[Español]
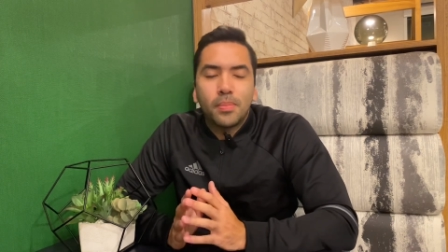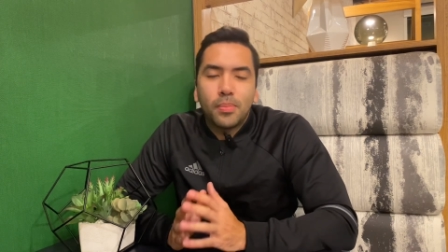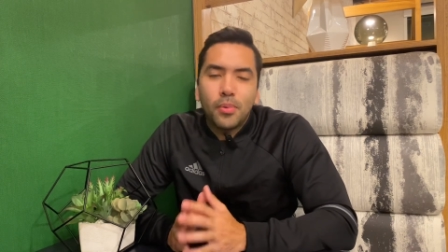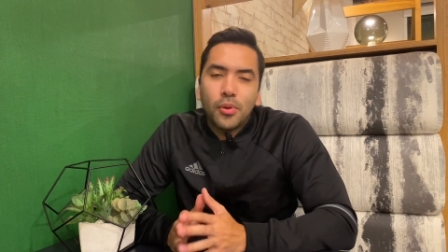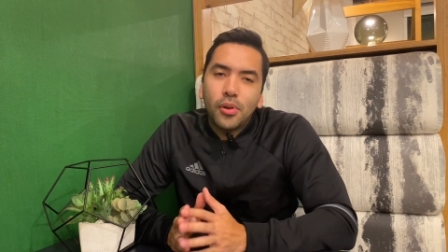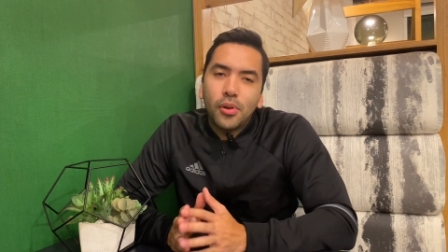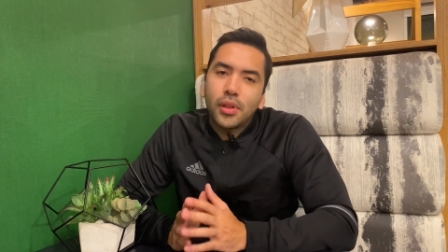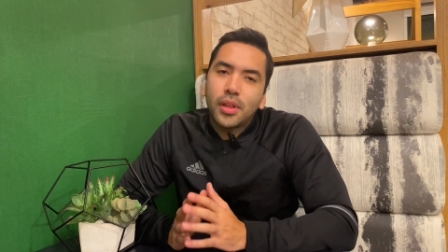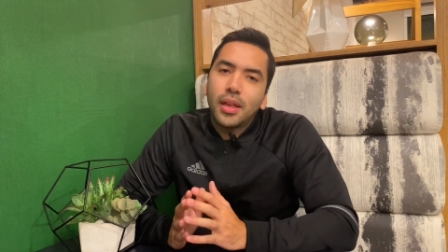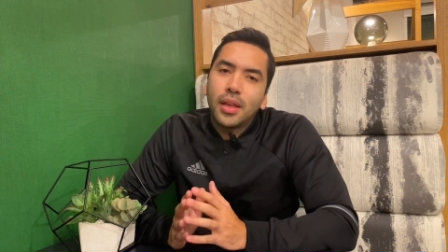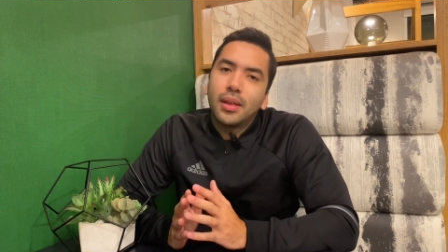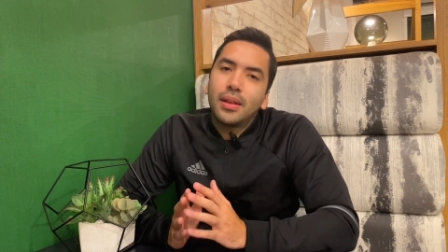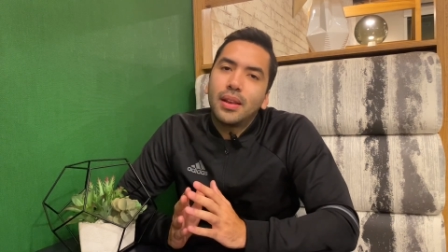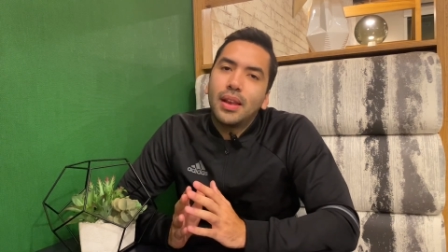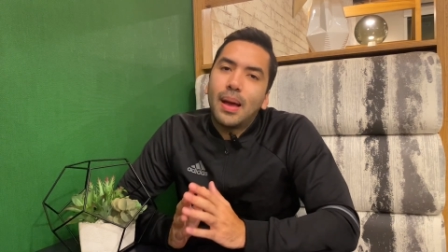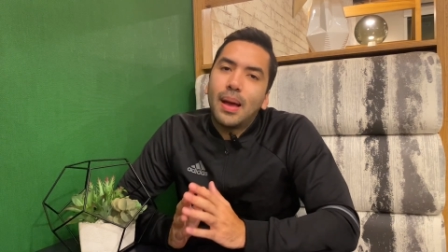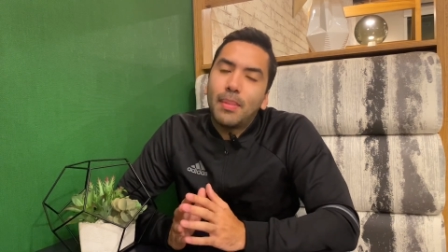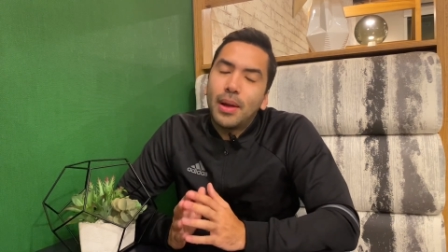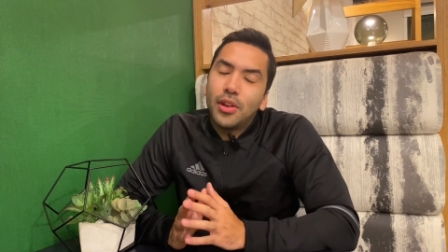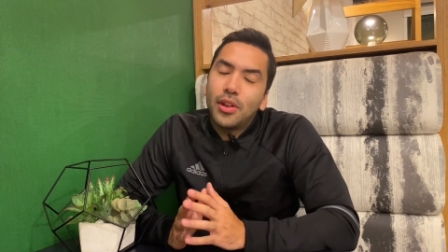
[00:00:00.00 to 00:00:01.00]
Porque
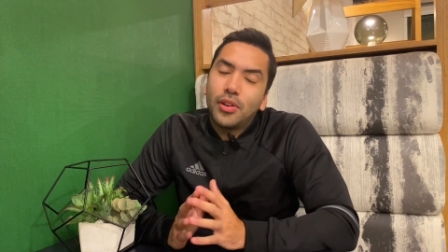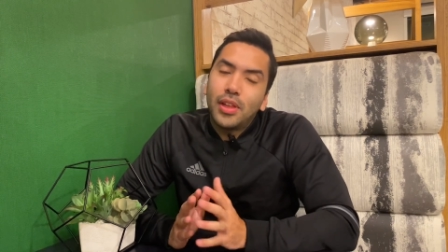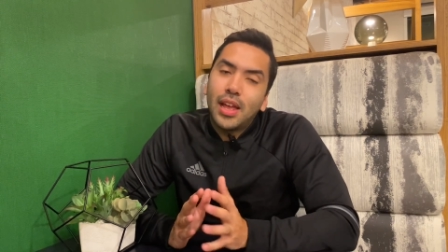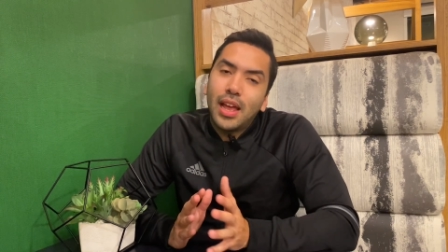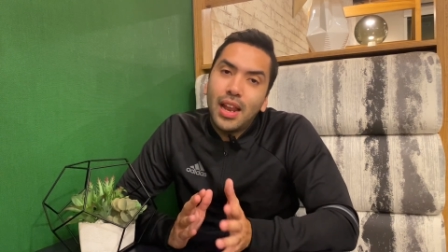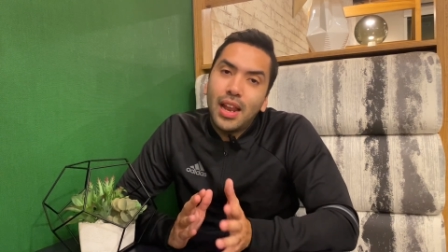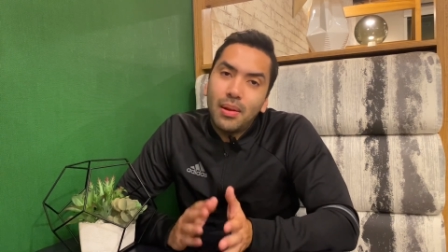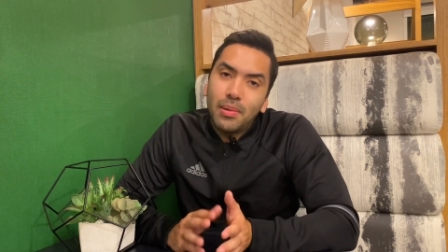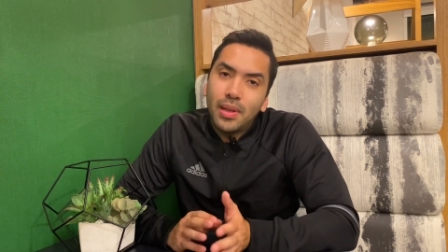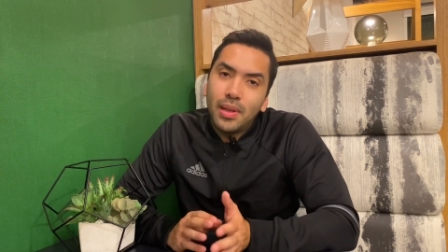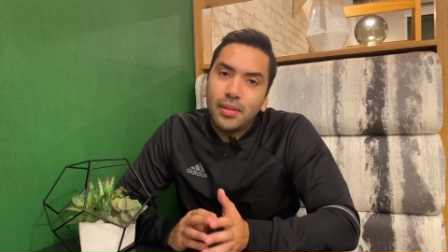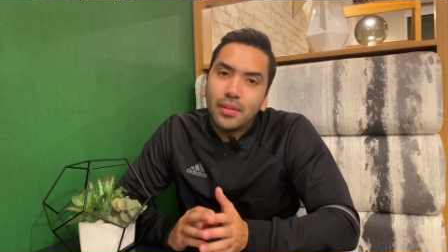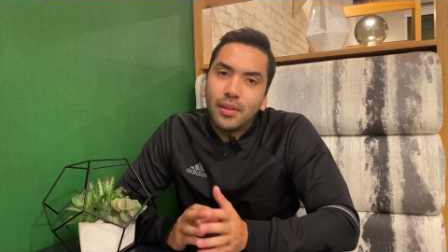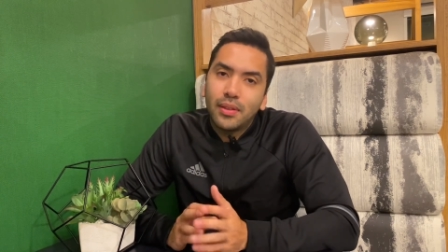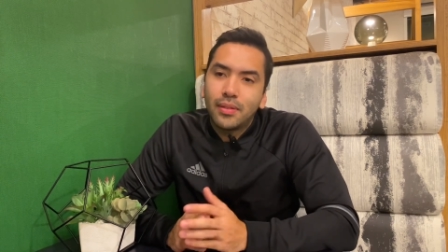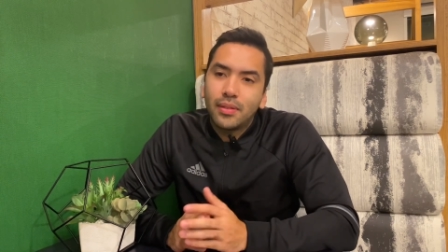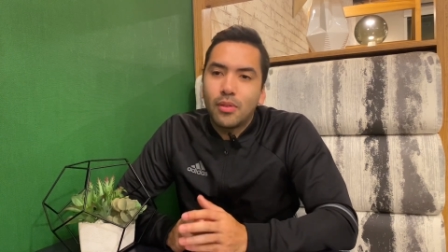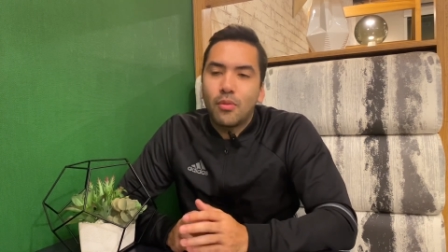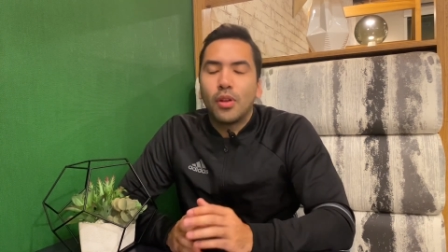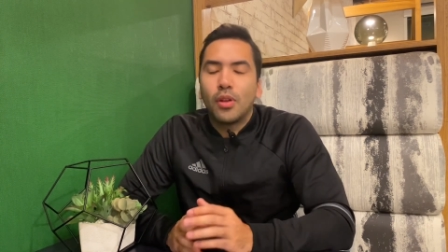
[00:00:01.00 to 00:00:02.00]
la mayoría de las
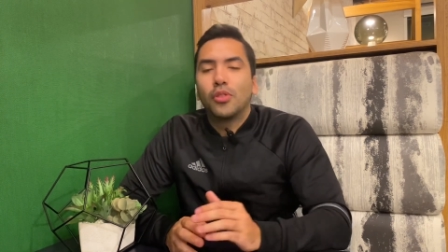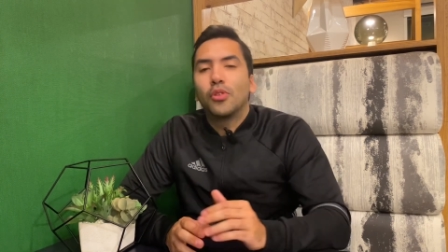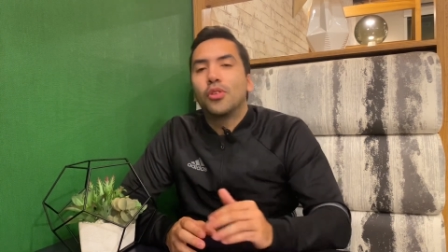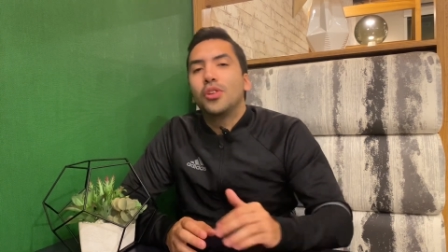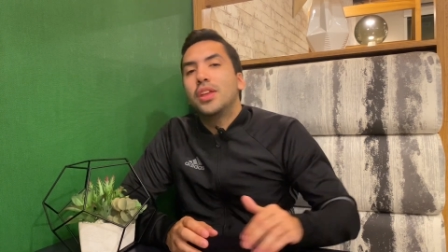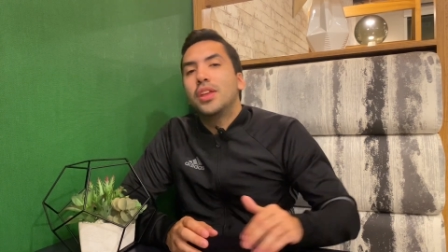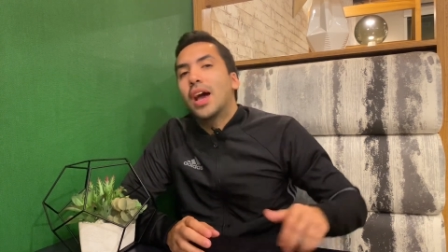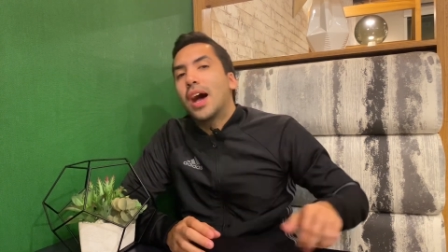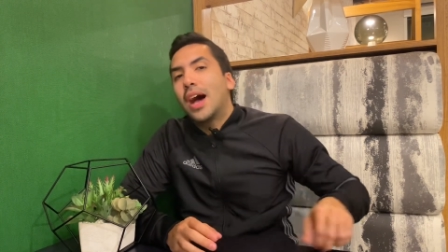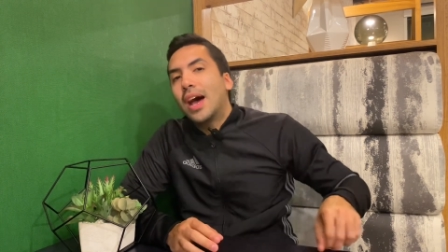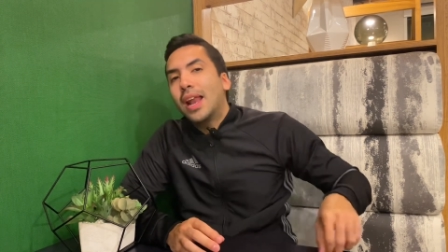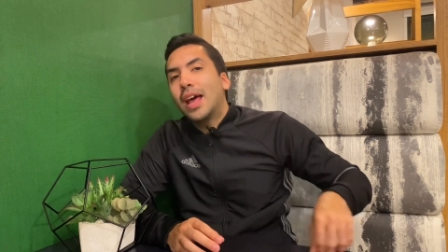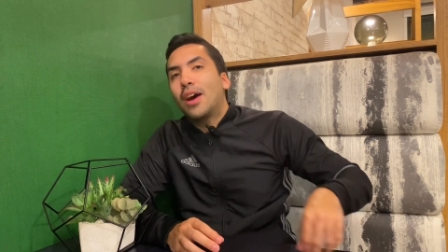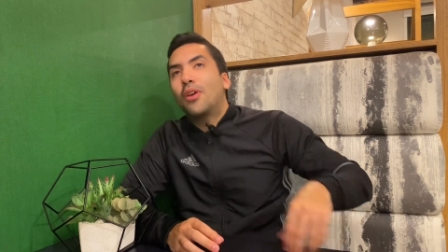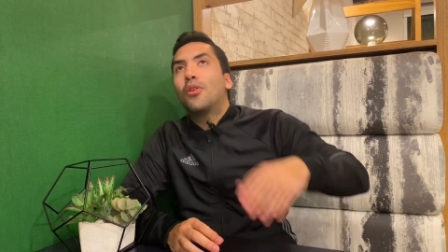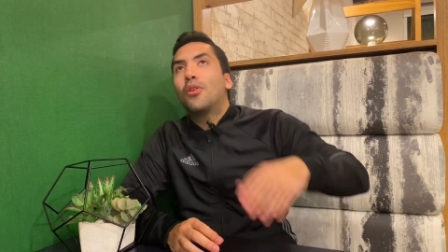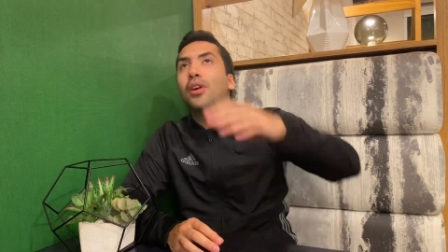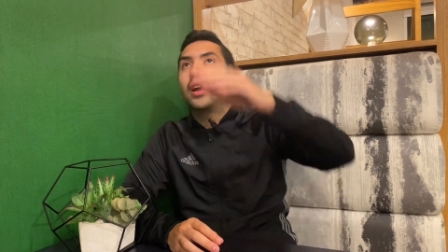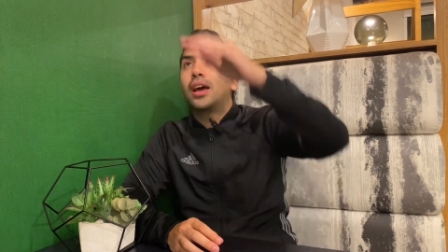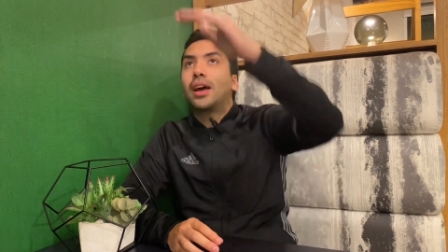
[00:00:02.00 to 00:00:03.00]
veces, cuando ya
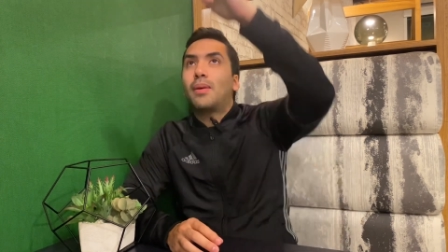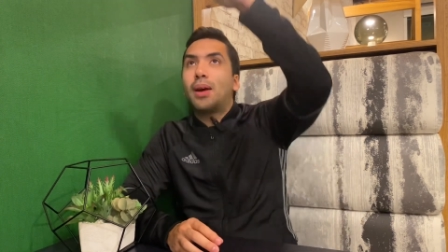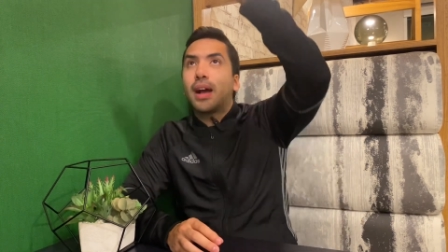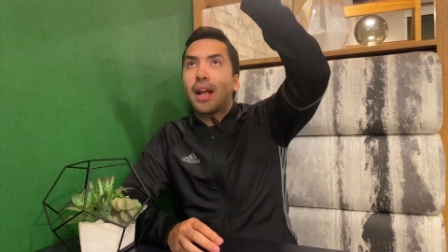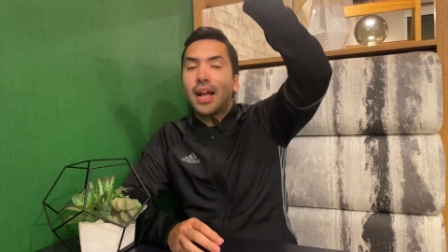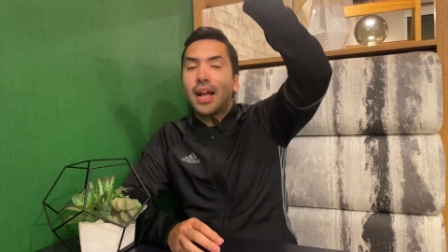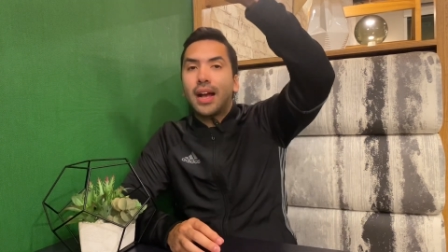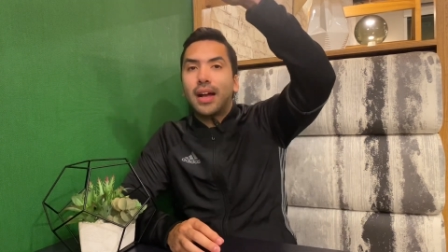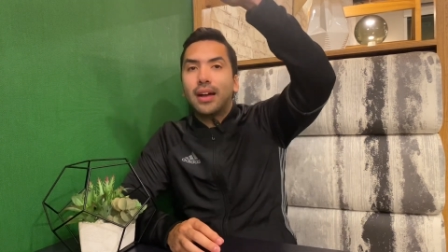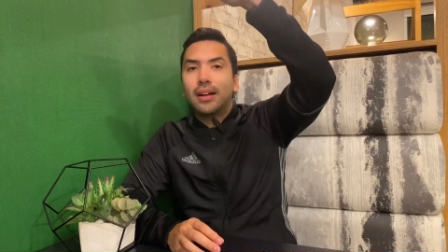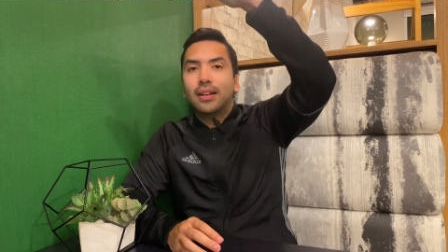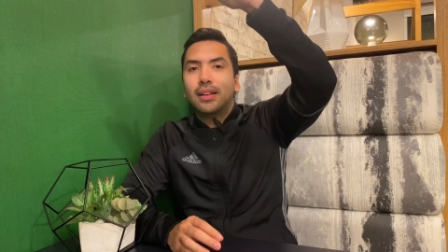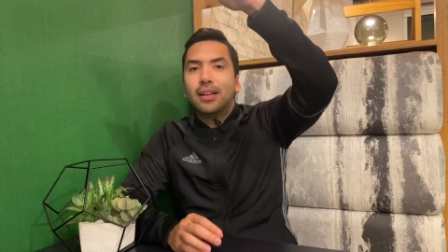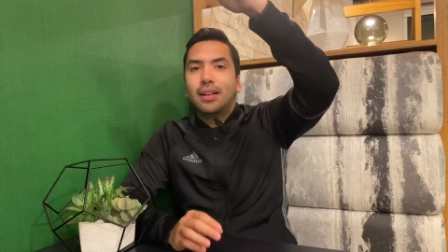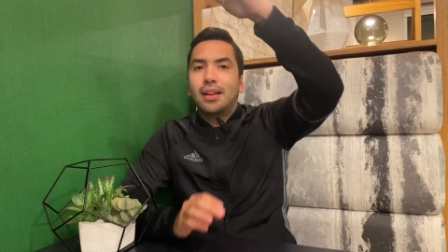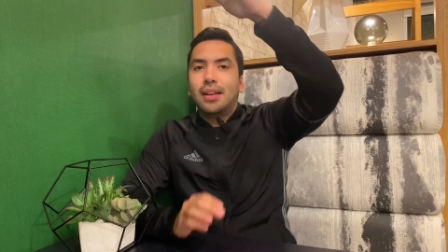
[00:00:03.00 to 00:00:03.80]
la ola va acá,